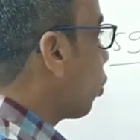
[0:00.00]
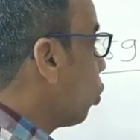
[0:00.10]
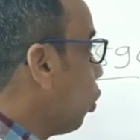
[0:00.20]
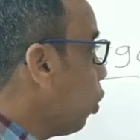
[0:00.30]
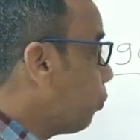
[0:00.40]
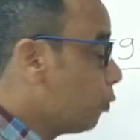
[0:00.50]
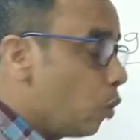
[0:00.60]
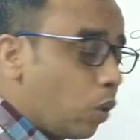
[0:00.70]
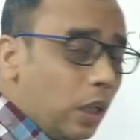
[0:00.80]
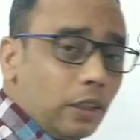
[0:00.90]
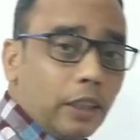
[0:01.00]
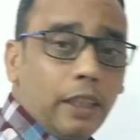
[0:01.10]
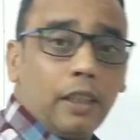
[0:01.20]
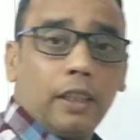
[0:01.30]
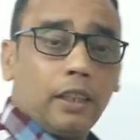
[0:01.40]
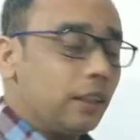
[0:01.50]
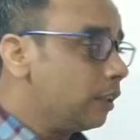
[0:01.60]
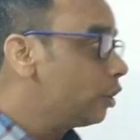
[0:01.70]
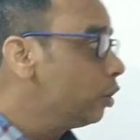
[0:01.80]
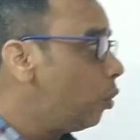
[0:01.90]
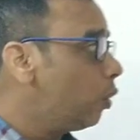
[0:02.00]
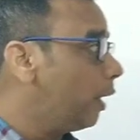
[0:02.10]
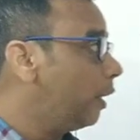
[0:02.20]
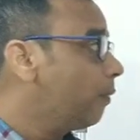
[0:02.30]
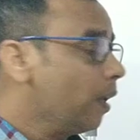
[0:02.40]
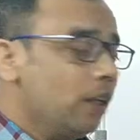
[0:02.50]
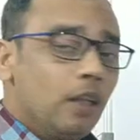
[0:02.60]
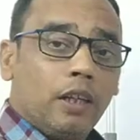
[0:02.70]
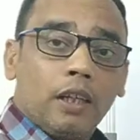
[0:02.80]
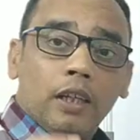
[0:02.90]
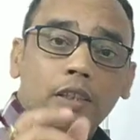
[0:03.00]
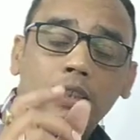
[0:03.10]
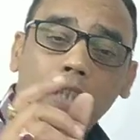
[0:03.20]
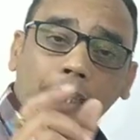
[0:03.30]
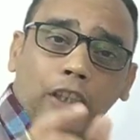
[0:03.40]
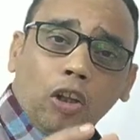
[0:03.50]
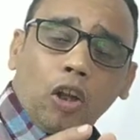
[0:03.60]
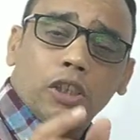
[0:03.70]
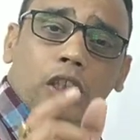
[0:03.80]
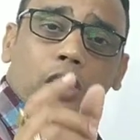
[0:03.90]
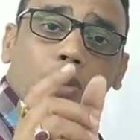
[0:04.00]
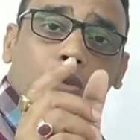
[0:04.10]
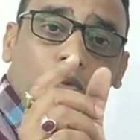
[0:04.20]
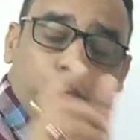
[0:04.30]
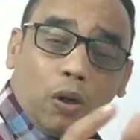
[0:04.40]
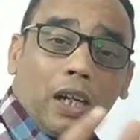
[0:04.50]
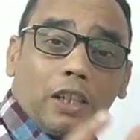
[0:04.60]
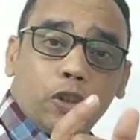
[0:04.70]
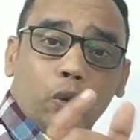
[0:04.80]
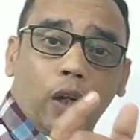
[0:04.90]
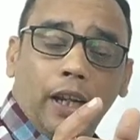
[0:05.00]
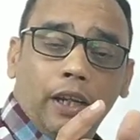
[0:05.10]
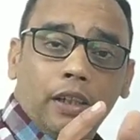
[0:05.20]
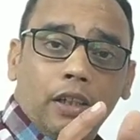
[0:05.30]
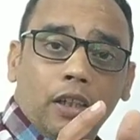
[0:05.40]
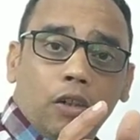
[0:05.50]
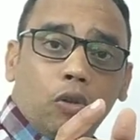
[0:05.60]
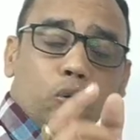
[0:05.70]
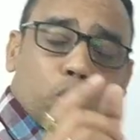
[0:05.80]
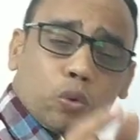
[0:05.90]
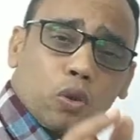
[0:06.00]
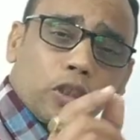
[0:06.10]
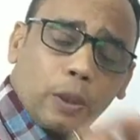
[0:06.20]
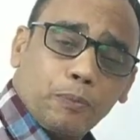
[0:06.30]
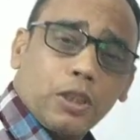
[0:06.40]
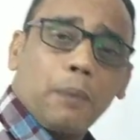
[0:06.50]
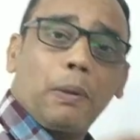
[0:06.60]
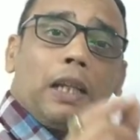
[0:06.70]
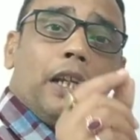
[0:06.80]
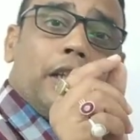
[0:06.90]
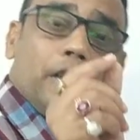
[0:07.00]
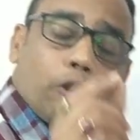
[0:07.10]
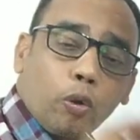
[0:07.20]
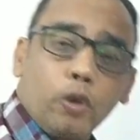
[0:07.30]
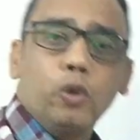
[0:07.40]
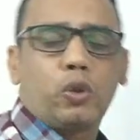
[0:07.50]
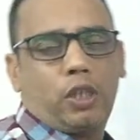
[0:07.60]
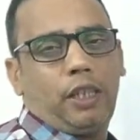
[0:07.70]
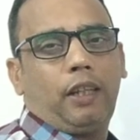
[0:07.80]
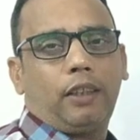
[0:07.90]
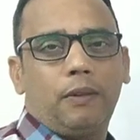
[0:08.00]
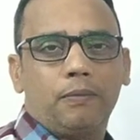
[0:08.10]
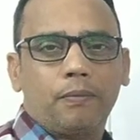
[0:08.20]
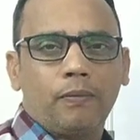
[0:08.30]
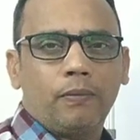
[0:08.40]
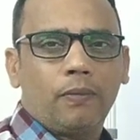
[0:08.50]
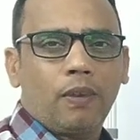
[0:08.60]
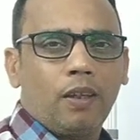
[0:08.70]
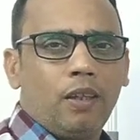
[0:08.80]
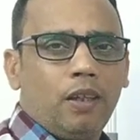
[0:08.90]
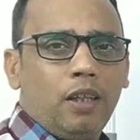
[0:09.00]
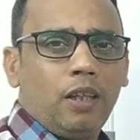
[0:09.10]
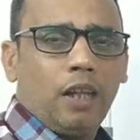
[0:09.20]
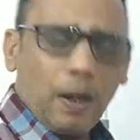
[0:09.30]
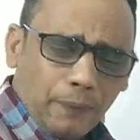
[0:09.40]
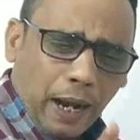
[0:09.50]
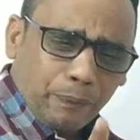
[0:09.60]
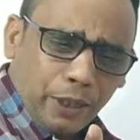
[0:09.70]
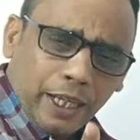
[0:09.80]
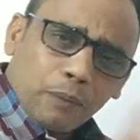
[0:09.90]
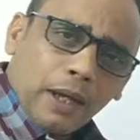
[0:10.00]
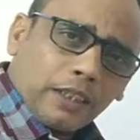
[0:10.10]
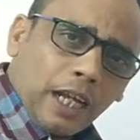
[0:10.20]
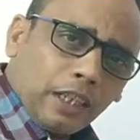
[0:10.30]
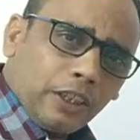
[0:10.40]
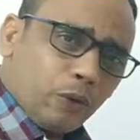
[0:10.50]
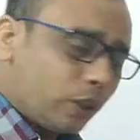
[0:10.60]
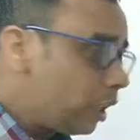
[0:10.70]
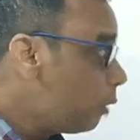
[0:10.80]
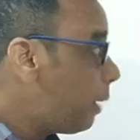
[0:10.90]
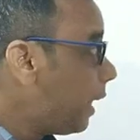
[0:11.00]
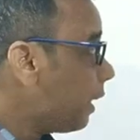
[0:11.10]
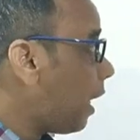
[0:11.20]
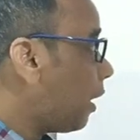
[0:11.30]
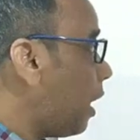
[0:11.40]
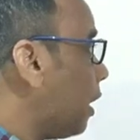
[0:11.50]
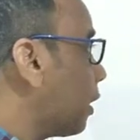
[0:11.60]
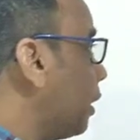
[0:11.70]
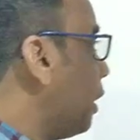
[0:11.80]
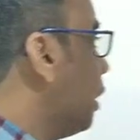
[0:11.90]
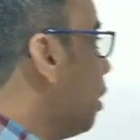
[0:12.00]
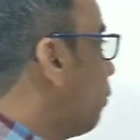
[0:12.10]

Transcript: ये रुडोल्फ गोकल थे जिन्होंने साइकोलॉजी वर्ड जो है उसको सबसे पहले इंट्रोड्यूस किया था अब आपने एक बात ध्यान दी होगी कि मैंने क्या कहा कि